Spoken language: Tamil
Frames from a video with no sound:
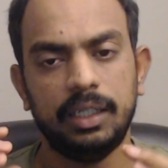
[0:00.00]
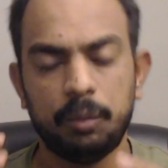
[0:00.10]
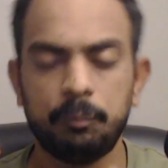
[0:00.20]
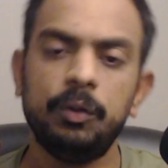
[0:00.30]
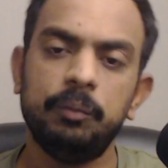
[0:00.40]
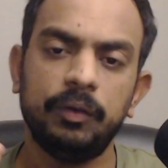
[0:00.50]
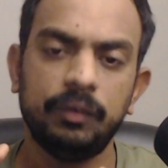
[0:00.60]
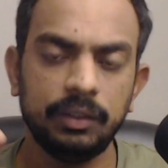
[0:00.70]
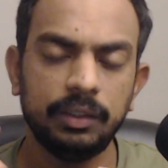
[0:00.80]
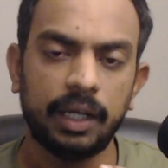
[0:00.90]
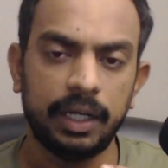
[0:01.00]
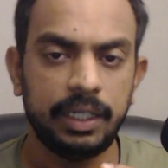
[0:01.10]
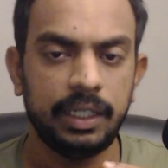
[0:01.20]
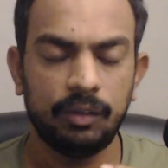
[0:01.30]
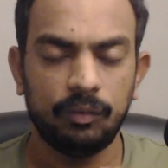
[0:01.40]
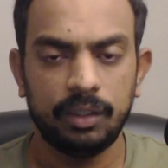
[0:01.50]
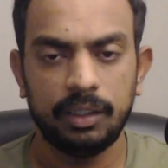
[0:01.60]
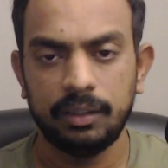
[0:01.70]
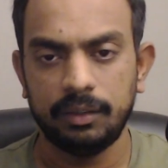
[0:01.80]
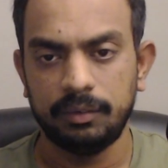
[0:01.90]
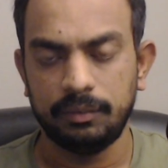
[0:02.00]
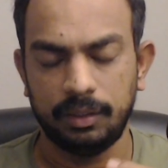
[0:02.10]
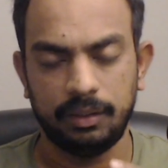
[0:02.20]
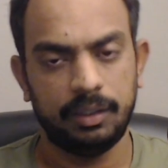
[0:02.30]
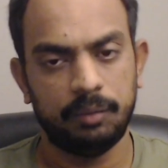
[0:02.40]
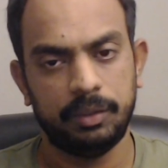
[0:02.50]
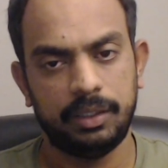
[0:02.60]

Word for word: எப்போதுமே வந்து ஐடியில் உள்ள லைக் நம்ம